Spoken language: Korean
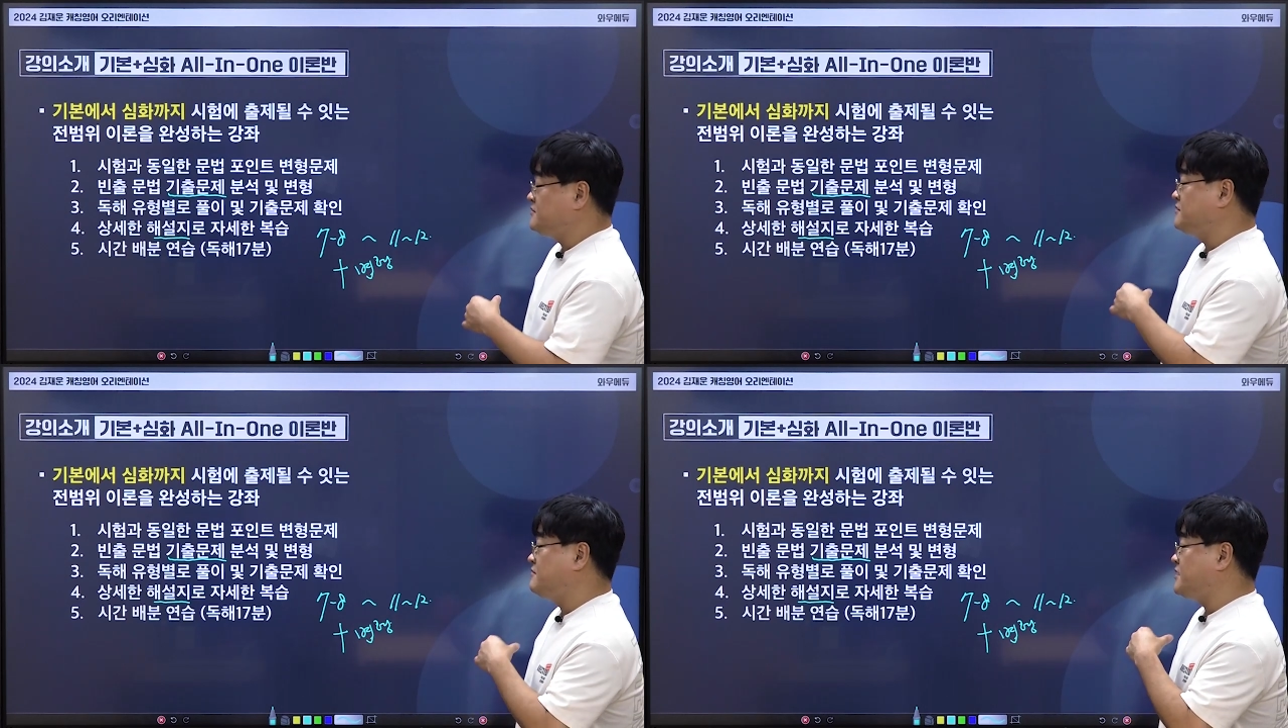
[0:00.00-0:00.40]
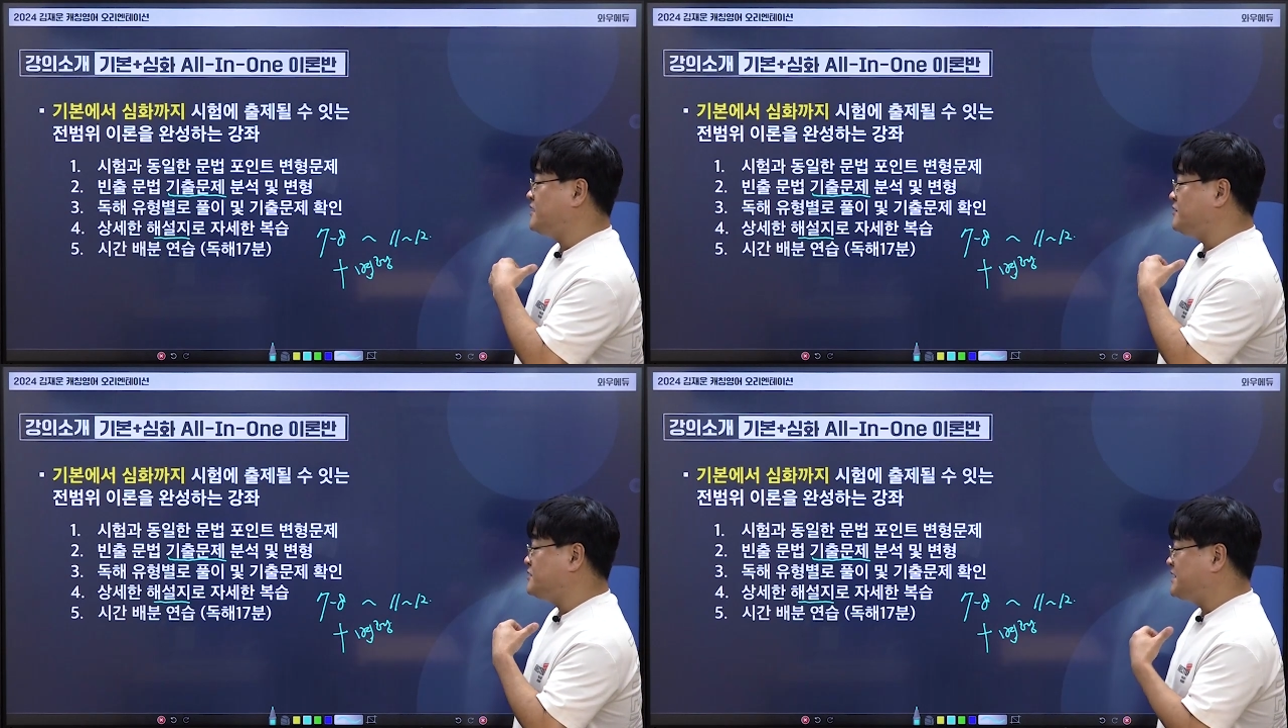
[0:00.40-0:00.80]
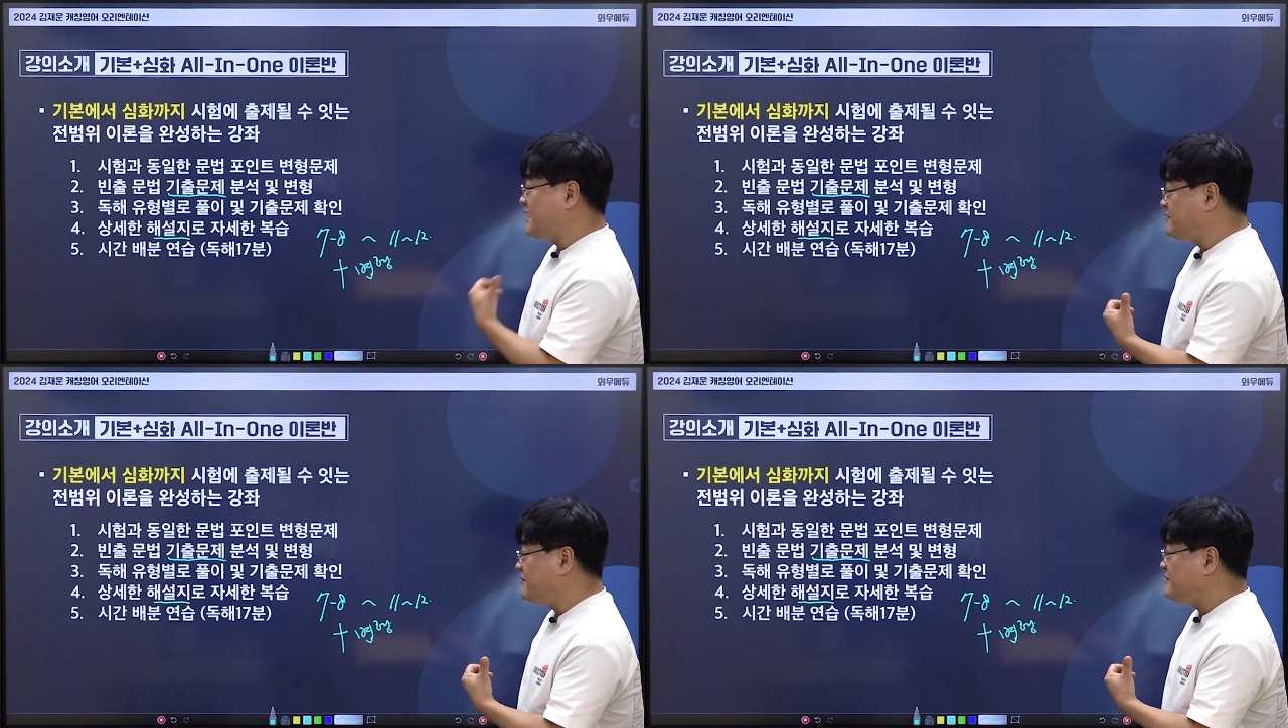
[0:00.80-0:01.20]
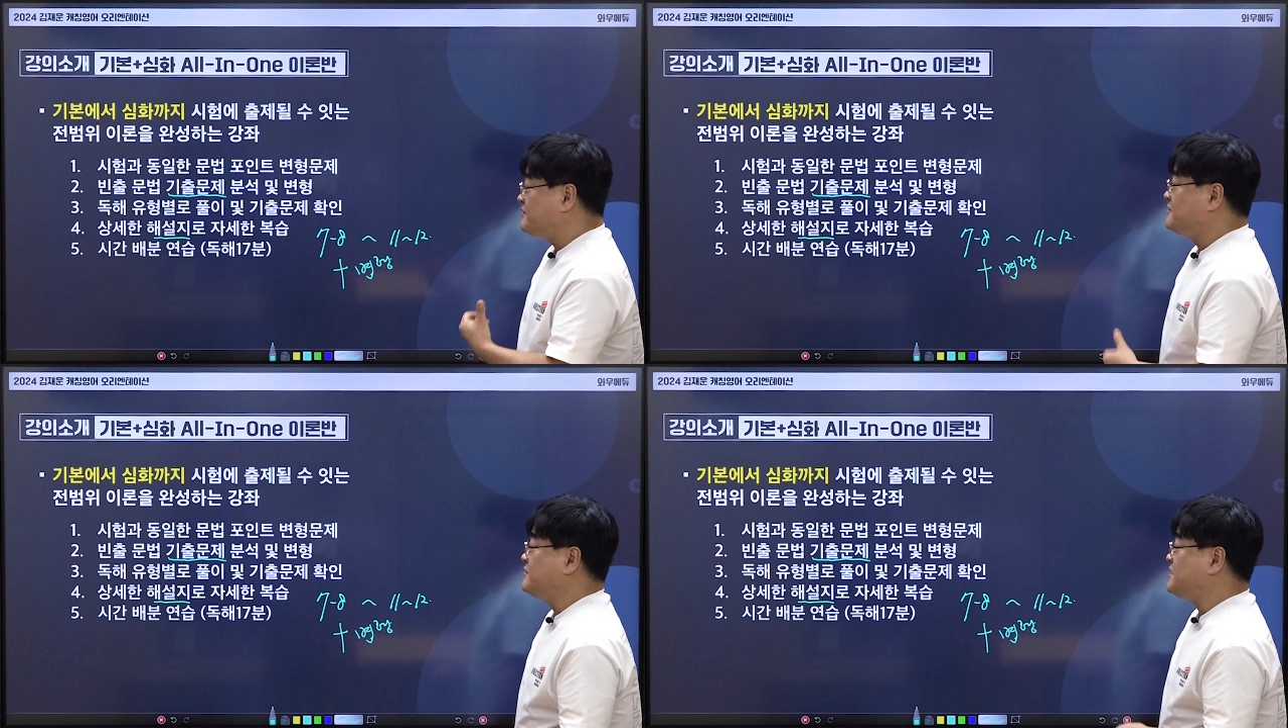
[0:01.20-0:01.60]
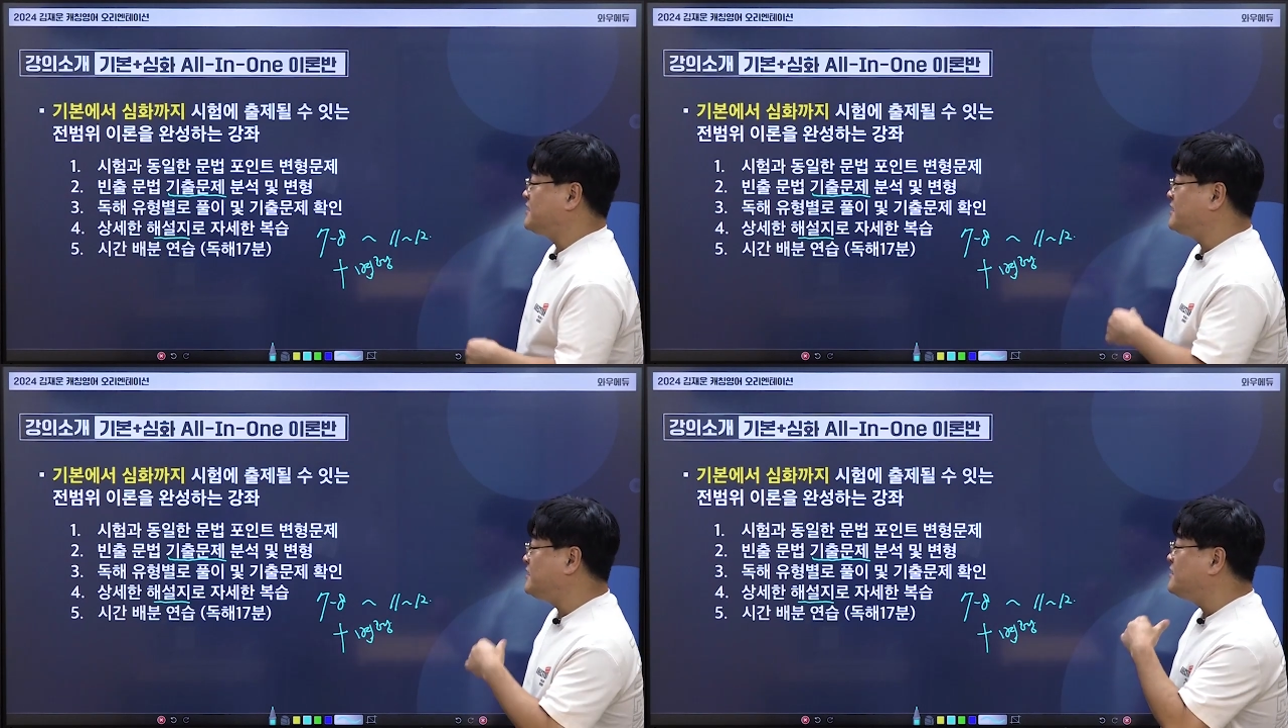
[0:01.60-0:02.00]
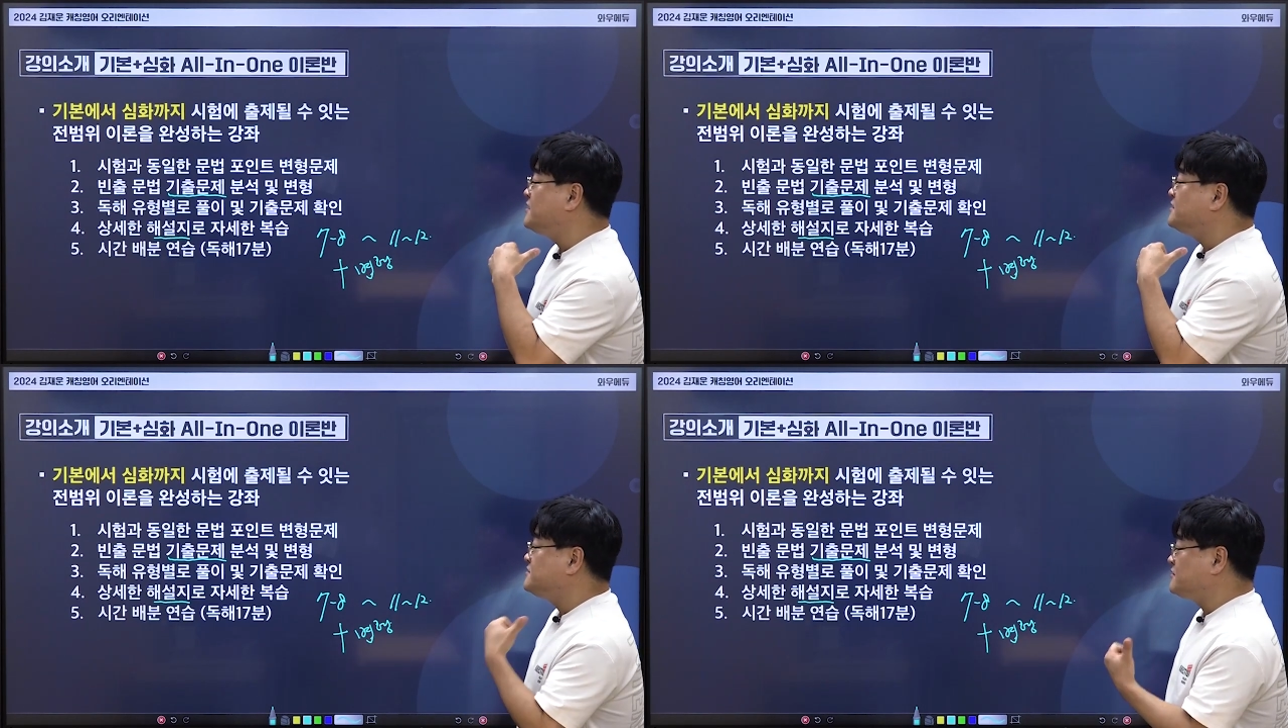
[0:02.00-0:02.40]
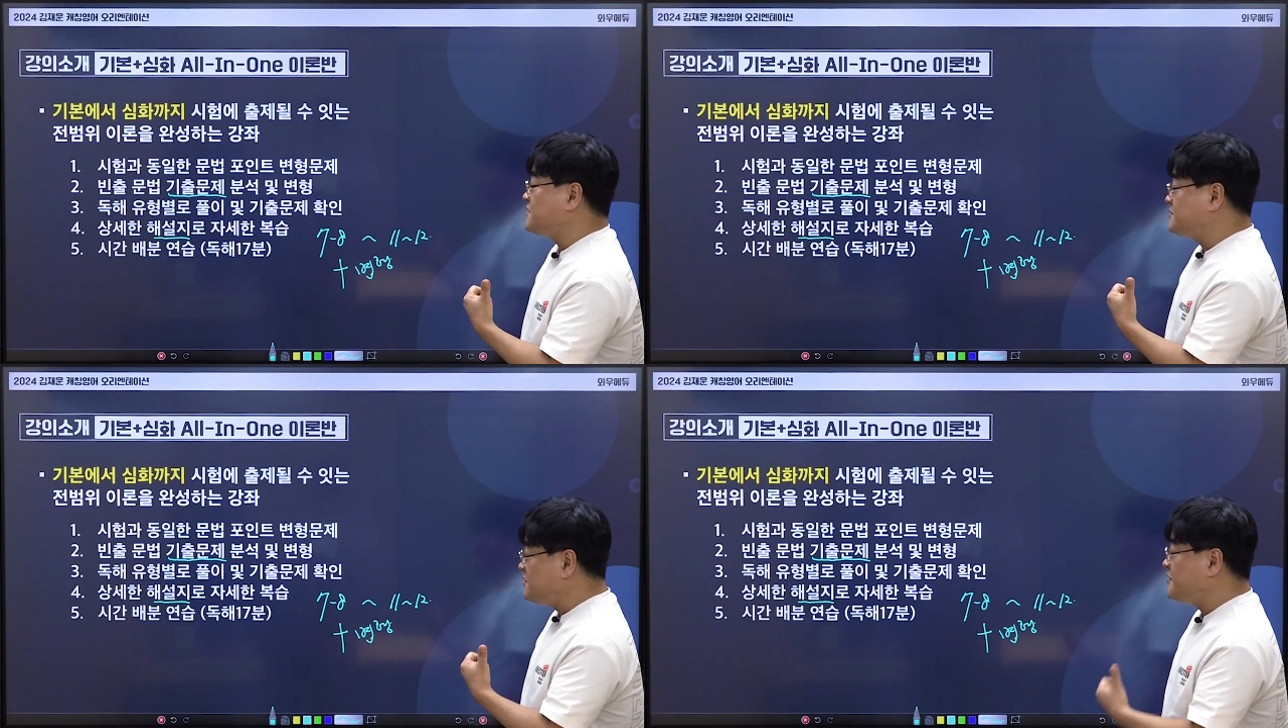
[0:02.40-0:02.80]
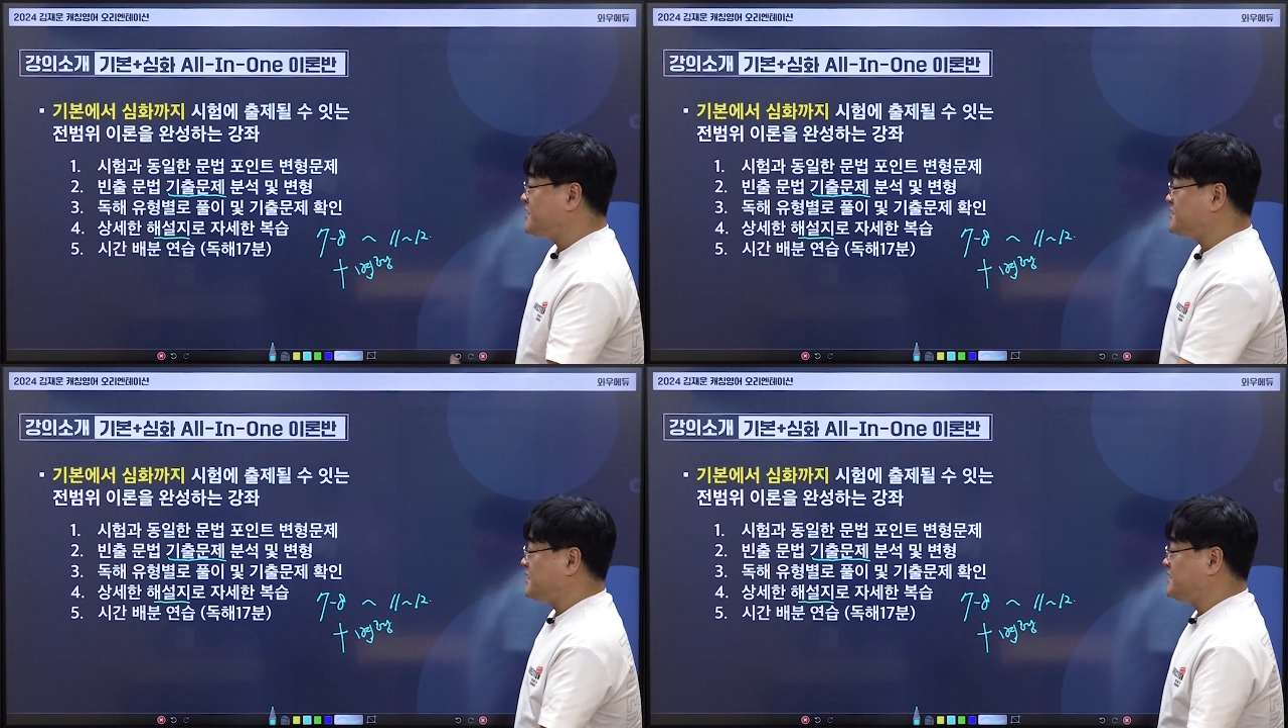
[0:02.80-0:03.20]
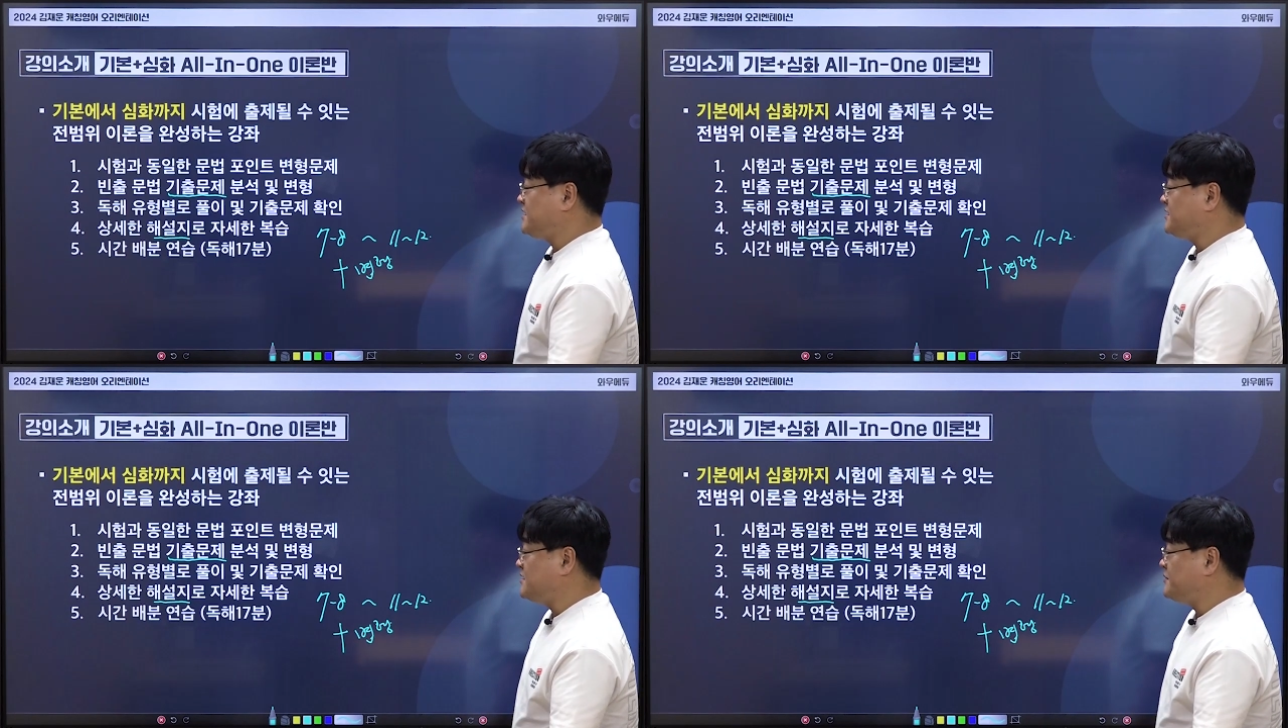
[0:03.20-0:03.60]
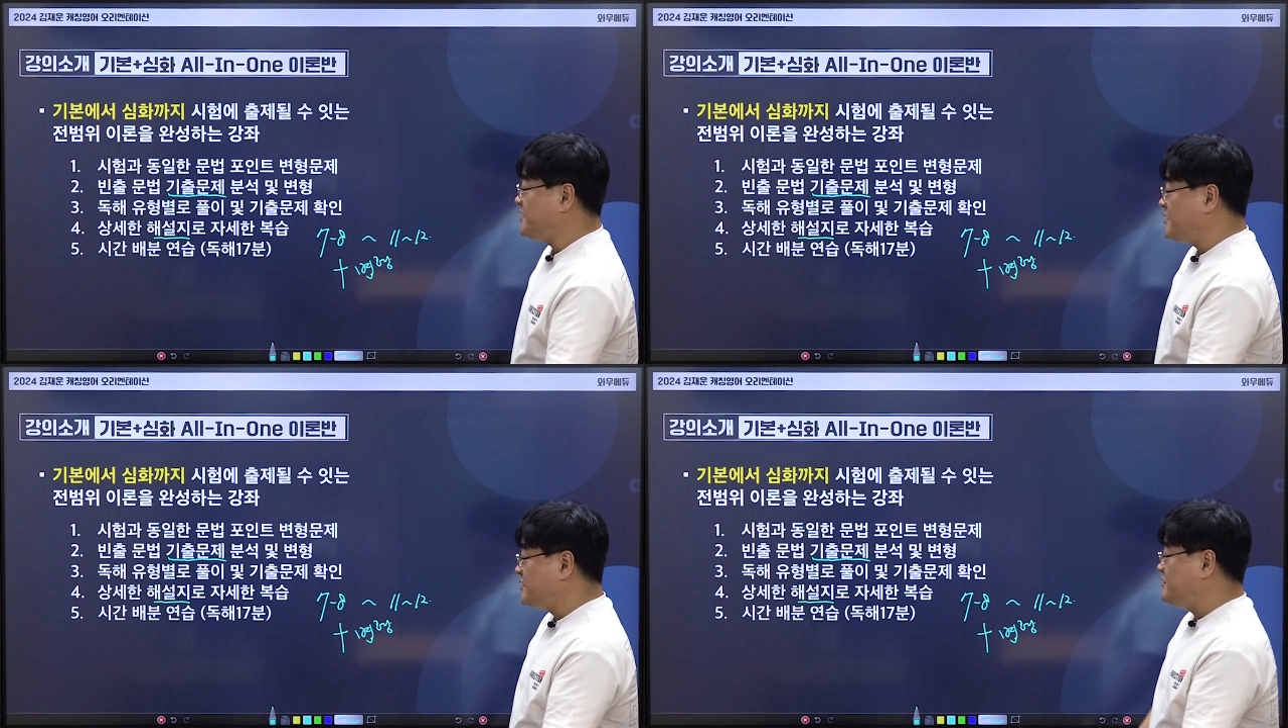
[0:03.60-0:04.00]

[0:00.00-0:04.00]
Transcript: 거기에 나온 단어, 거기다가 정답 설명까지 다 되어 있기 때문에